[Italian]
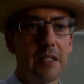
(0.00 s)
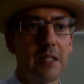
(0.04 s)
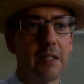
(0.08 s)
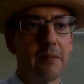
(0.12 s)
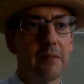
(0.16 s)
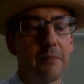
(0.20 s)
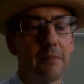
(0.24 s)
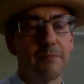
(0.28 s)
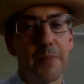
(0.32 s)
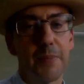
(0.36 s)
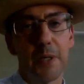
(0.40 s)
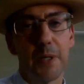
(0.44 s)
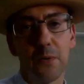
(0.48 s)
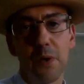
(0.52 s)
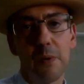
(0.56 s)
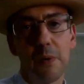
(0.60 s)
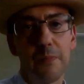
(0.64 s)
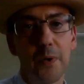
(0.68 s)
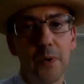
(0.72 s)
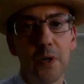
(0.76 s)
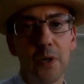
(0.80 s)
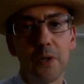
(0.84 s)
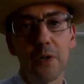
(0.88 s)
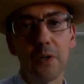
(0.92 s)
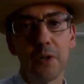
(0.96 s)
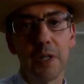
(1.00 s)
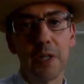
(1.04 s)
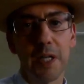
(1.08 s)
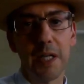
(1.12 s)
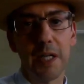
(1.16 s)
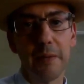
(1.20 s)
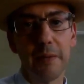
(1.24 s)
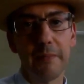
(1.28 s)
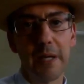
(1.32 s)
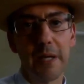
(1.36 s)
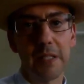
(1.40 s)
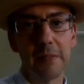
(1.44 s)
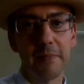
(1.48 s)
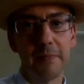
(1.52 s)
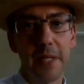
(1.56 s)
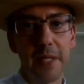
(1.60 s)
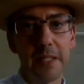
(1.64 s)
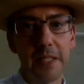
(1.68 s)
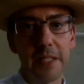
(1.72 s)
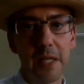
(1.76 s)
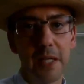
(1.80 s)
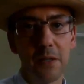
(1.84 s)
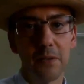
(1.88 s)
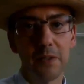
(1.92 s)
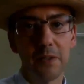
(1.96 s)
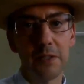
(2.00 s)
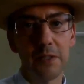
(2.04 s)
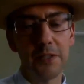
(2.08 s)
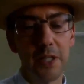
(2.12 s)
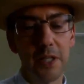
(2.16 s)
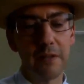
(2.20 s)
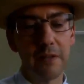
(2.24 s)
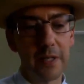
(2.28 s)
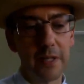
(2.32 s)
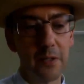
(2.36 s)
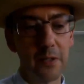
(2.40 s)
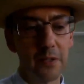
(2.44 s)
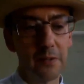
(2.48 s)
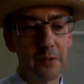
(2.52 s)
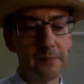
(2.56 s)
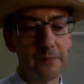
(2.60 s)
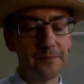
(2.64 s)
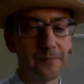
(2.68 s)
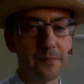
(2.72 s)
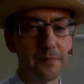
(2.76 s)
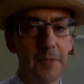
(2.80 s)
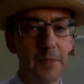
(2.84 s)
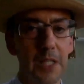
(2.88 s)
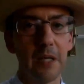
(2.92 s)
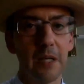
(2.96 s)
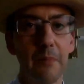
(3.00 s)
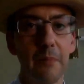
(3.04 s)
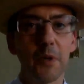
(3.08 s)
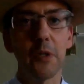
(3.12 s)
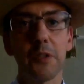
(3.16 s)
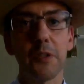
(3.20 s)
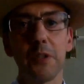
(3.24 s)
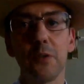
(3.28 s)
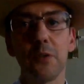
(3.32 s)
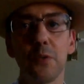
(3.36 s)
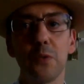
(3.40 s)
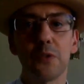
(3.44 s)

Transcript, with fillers: eh, per quel poco che i mass media lo dicevano che molti